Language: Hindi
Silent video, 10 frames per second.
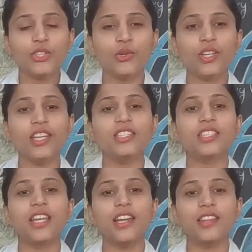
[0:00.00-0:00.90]
क्योंकि
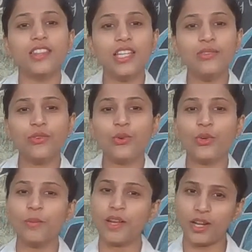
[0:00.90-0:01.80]
इसके अंदर
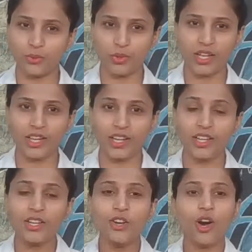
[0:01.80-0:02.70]
फ्लूड भरा हुआ है
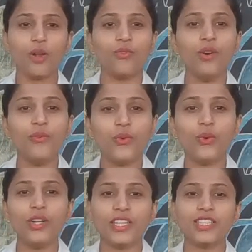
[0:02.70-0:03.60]
और वो
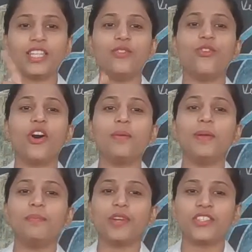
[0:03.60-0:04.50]
फ्लूड इसकी वॉल
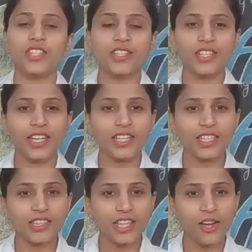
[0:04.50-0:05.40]
पे प्रेशर क्रिएट
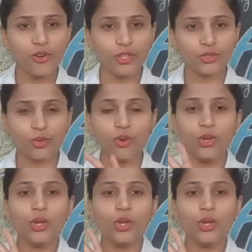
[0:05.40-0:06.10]
करता है और इसको